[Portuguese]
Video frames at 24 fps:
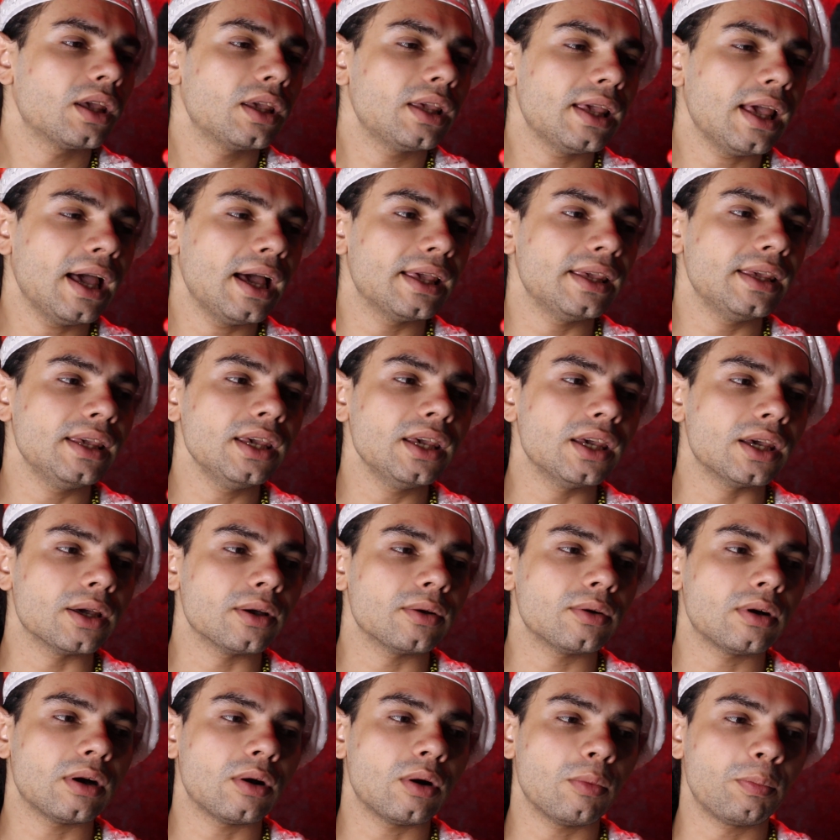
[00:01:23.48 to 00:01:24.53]
E aí,
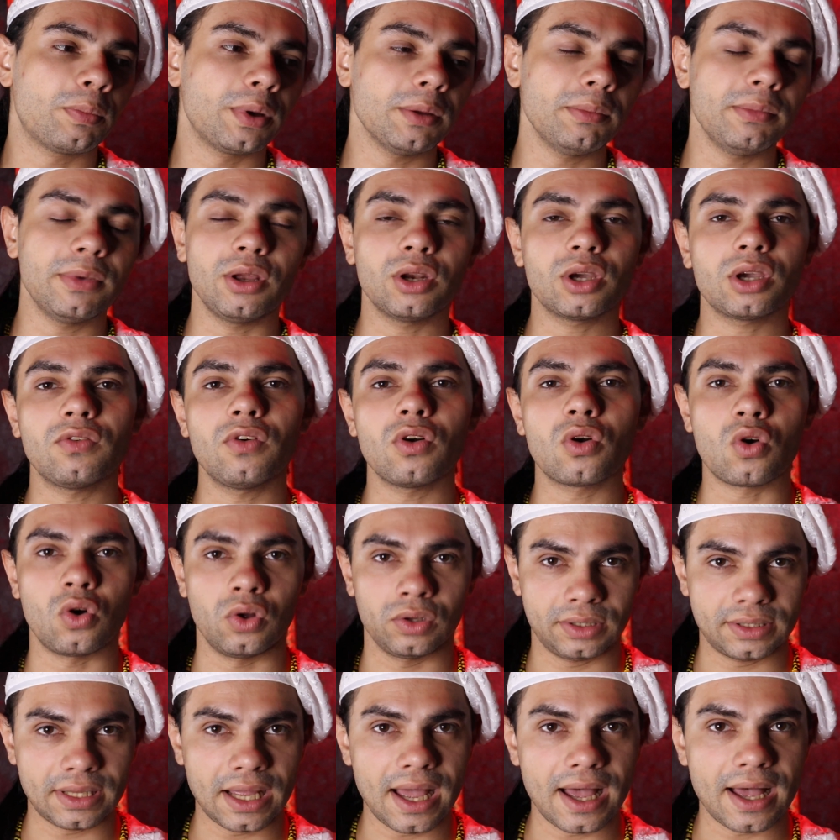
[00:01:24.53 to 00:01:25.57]
o primeiro que eu vou
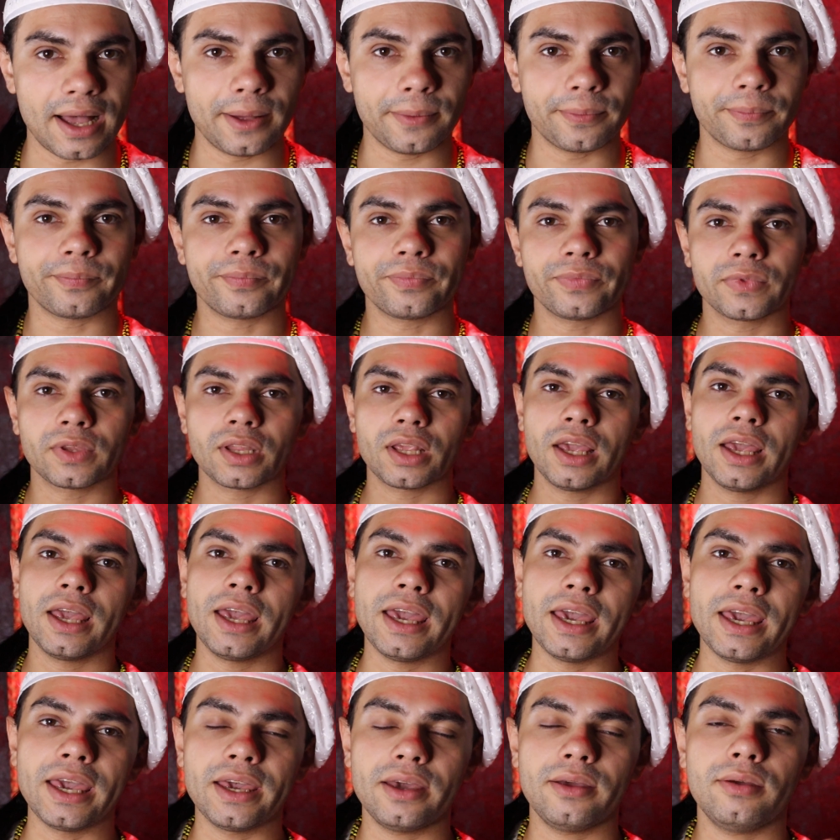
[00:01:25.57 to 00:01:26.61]
contar
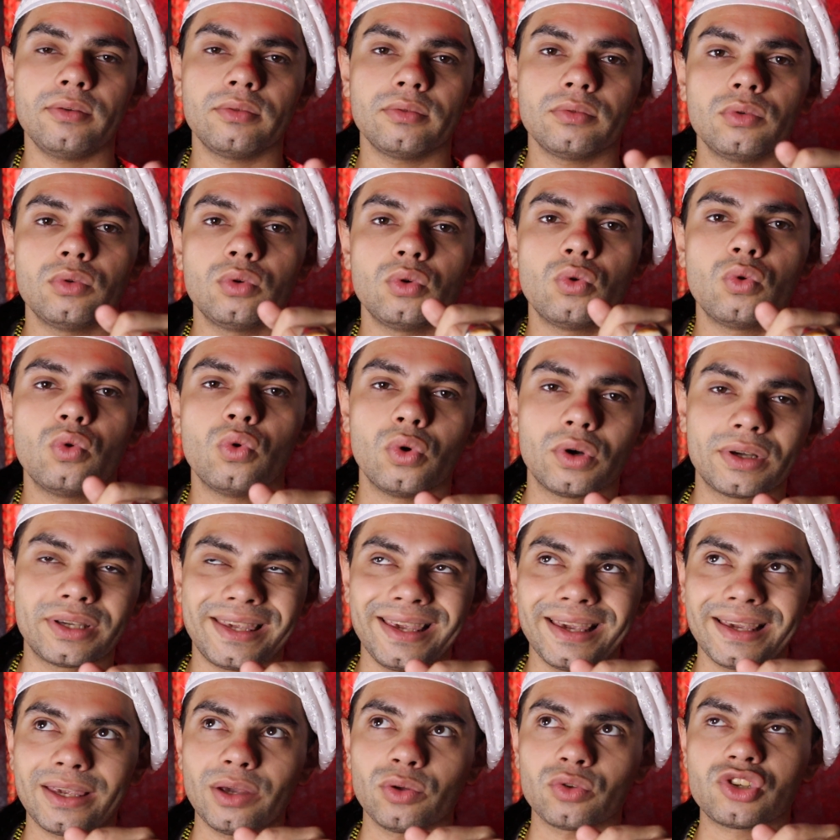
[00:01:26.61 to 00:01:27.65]
é o
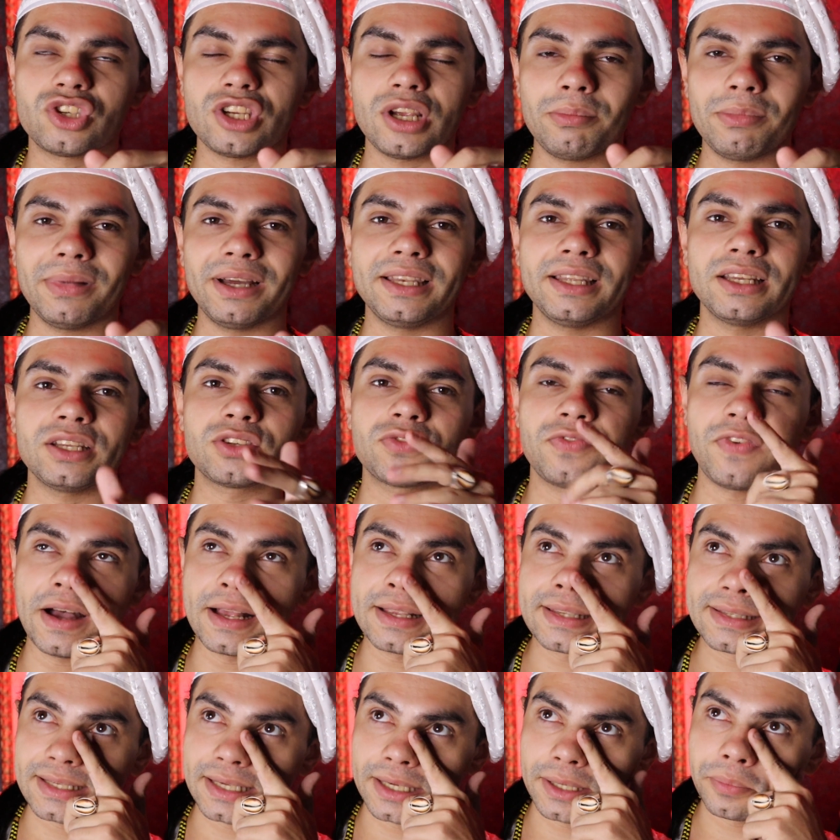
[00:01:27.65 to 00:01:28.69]
que que eu tinha mania de
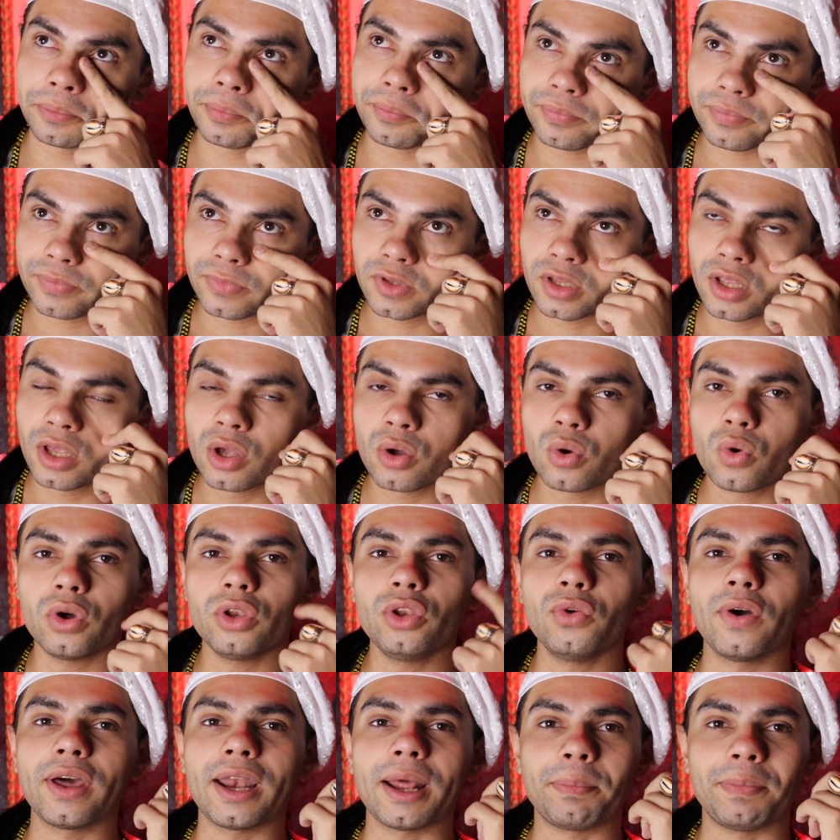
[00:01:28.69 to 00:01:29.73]
fazer.
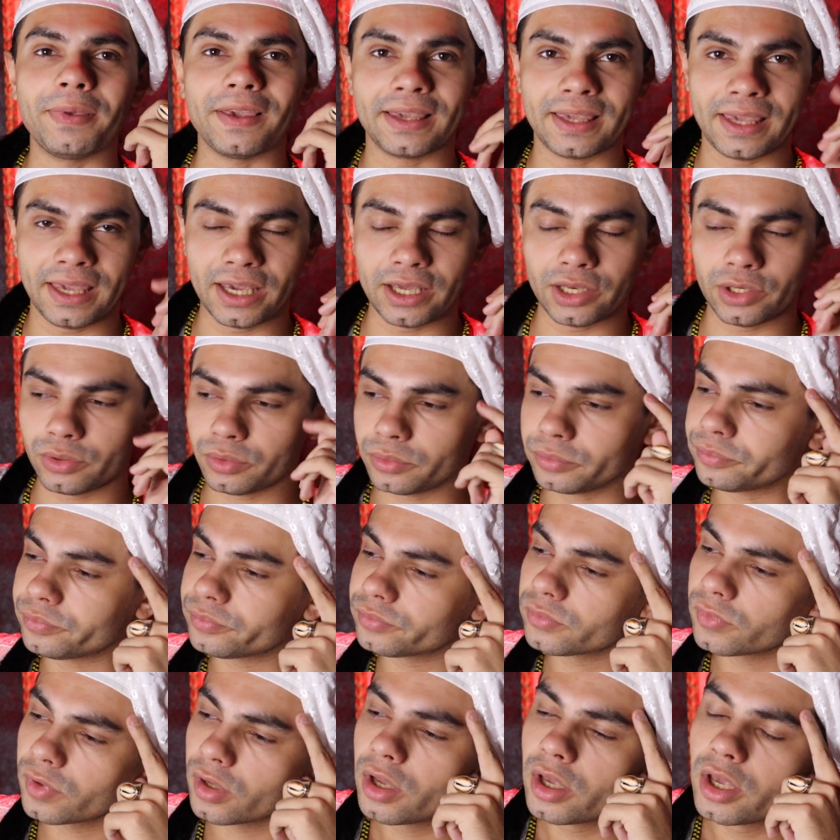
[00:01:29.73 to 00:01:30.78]
Quando eu era pequeno,
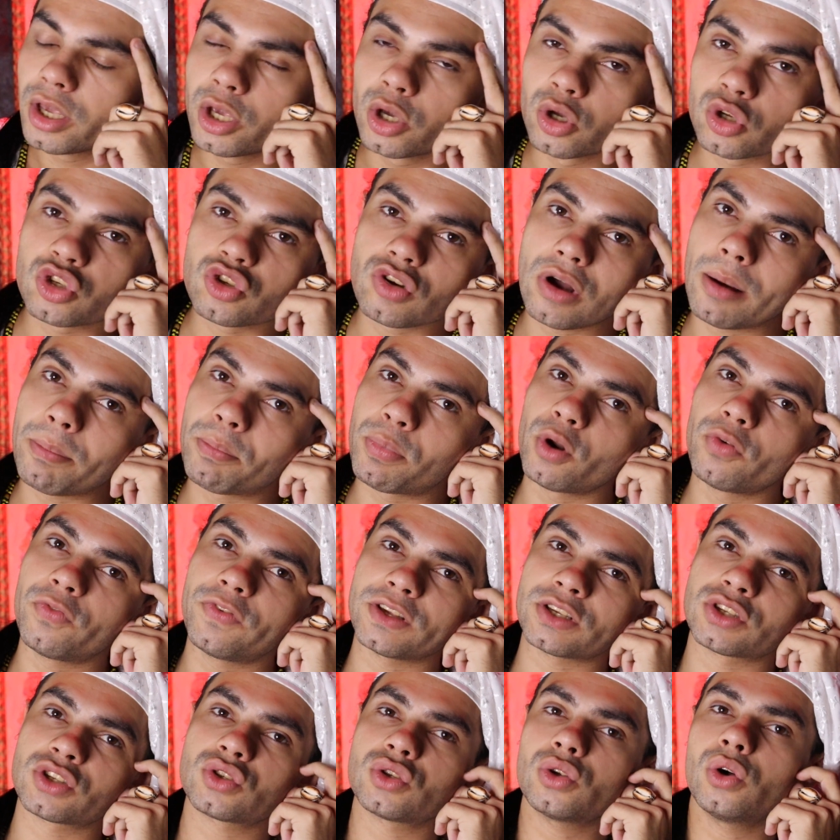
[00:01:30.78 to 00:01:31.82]
eu tinha uma
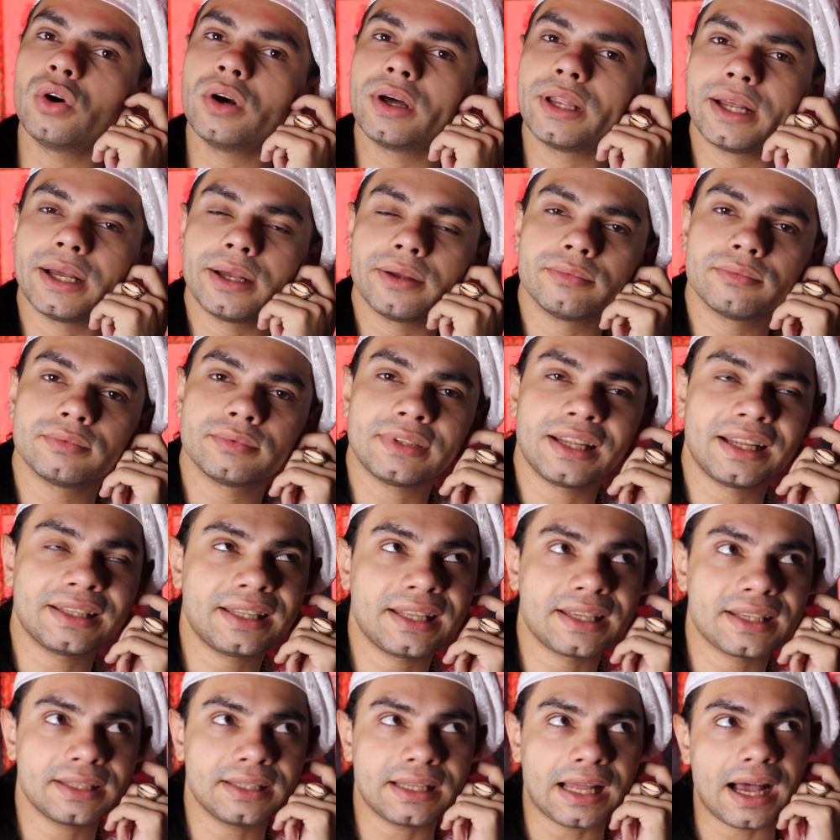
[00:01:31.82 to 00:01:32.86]
professora na,
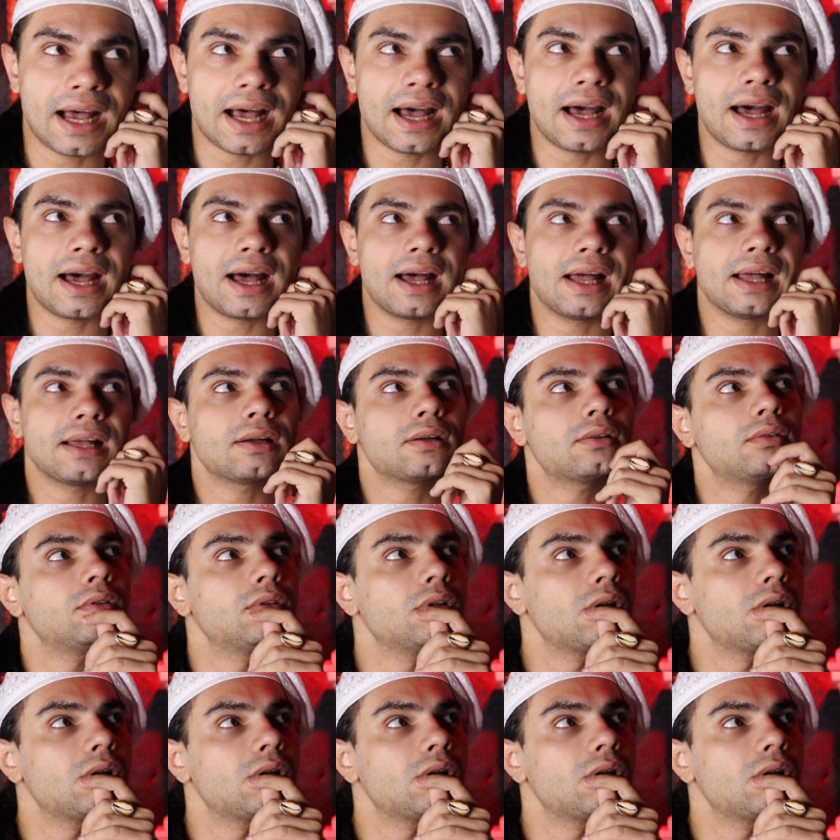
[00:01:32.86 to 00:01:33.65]
na